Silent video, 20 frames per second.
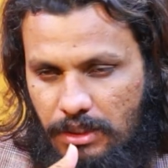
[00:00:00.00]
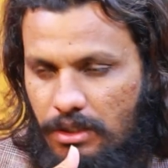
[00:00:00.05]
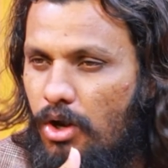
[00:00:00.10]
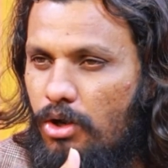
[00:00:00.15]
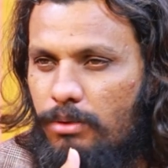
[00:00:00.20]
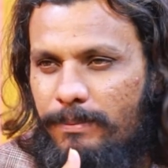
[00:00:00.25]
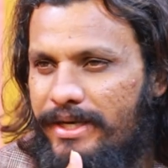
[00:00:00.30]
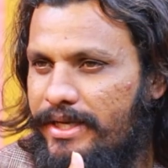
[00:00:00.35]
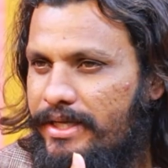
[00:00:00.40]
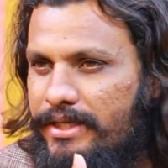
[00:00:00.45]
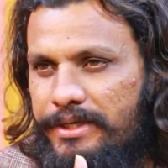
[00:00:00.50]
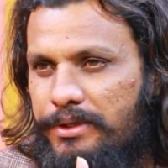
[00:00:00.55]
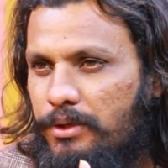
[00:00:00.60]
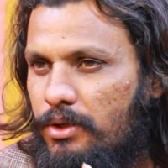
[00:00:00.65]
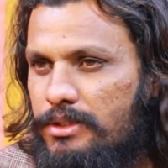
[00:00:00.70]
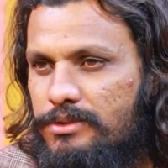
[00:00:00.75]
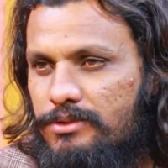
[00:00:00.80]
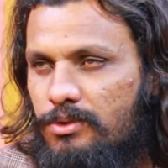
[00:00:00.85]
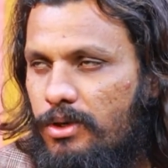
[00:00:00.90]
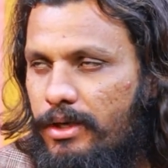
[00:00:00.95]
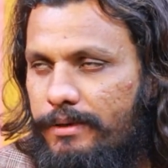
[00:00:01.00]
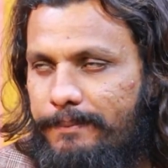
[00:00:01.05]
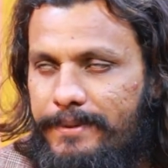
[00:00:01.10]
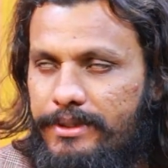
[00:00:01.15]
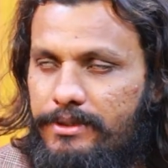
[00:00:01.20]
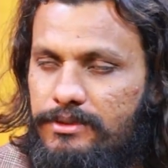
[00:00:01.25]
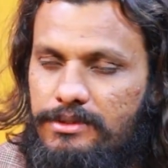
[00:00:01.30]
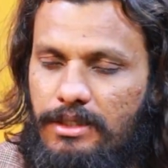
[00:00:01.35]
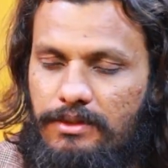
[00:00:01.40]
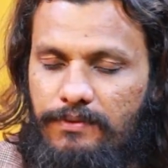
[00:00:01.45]
గవర్నమెంట్ డిగ్రీ కాలేజ్
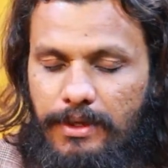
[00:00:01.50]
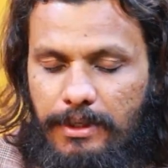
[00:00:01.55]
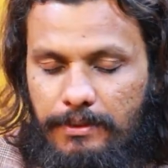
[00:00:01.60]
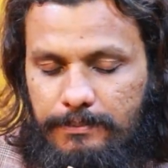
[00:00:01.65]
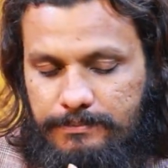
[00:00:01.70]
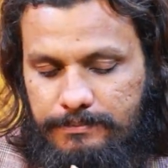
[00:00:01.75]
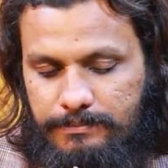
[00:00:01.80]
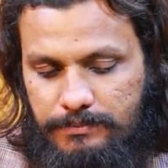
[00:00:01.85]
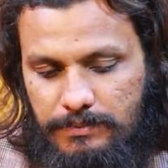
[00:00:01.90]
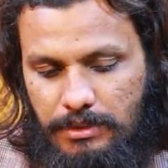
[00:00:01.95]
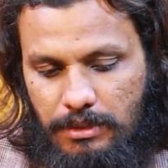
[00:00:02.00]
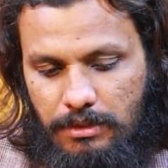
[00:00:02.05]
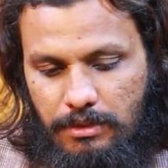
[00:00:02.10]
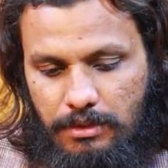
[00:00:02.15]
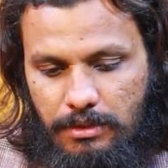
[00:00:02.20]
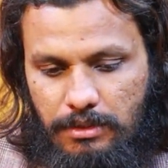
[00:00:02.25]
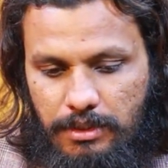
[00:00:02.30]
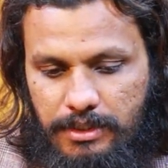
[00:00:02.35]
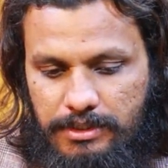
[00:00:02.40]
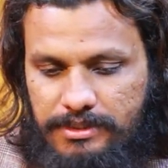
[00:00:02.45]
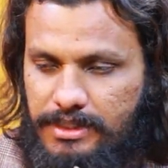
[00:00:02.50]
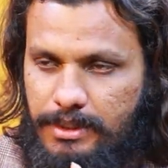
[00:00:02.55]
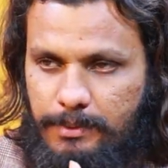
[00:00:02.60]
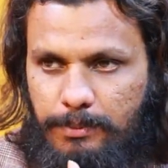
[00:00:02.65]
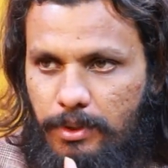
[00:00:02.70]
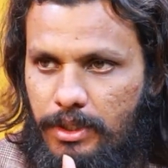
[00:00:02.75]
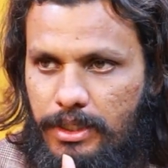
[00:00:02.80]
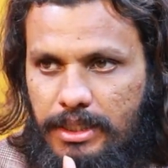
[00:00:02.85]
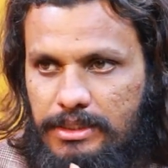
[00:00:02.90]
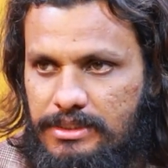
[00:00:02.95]
కుకట్పల్లిలో చదివా హిస్టరీ
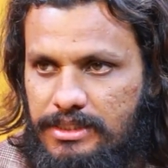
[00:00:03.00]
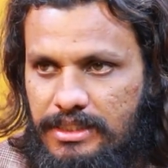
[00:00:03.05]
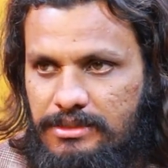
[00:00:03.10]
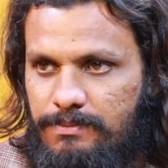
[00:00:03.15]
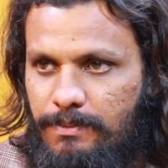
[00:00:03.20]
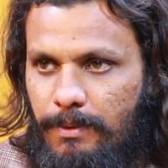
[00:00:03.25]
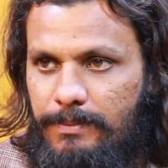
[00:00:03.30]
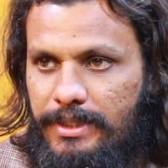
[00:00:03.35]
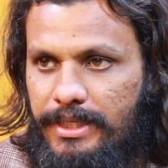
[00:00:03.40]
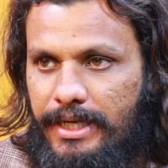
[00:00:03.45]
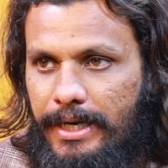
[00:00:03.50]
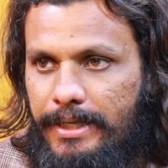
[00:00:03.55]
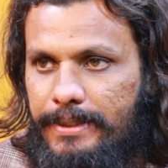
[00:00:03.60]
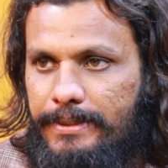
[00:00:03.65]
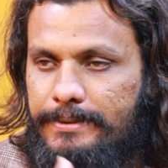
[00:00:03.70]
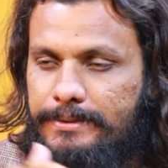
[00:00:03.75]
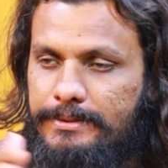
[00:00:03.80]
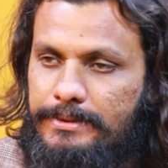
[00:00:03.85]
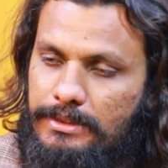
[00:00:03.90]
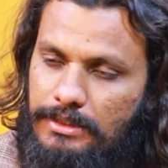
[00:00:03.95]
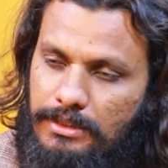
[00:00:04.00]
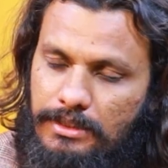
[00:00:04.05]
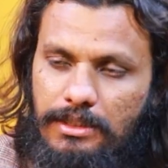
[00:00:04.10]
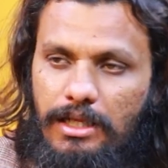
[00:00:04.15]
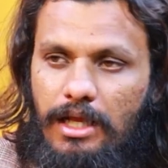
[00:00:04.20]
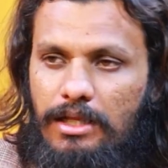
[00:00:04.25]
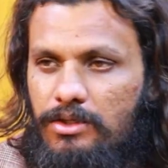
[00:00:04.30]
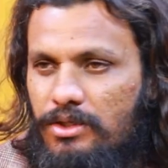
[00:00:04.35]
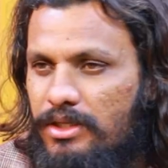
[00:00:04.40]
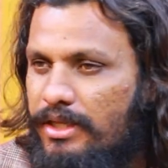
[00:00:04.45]
పొలిటికల్ సైన్స్ పబ్లిక్ యాడ్
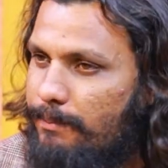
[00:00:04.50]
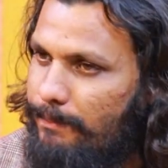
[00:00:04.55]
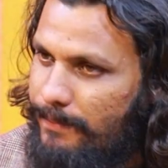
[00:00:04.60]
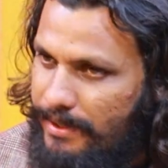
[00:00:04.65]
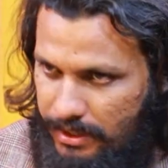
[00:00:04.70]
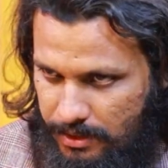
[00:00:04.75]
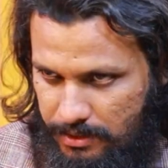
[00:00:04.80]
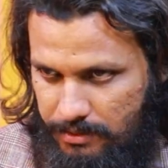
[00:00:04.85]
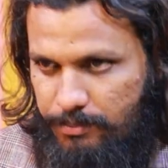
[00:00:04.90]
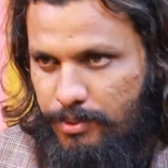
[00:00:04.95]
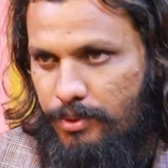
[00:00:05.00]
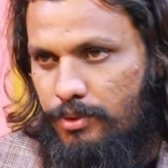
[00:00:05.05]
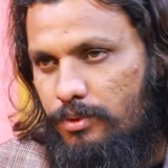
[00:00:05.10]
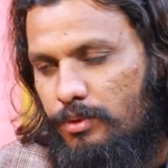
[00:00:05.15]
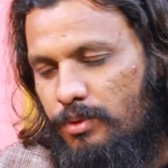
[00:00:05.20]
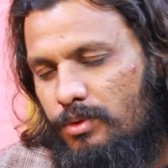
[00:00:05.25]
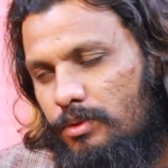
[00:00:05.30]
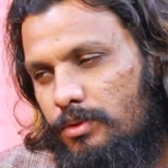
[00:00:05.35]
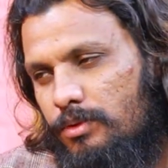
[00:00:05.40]
దాని తర్వాత ఎంఏ ఇప్పుడు